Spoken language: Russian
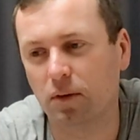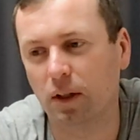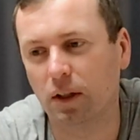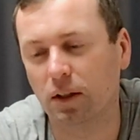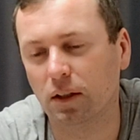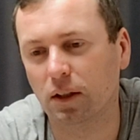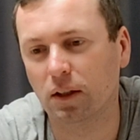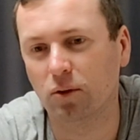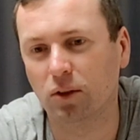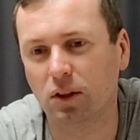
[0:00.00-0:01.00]
каких-то
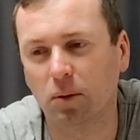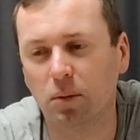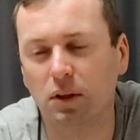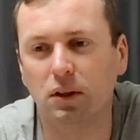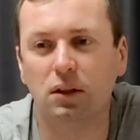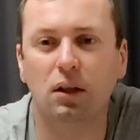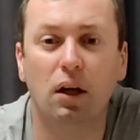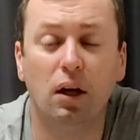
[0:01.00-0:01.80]
таких вот событий.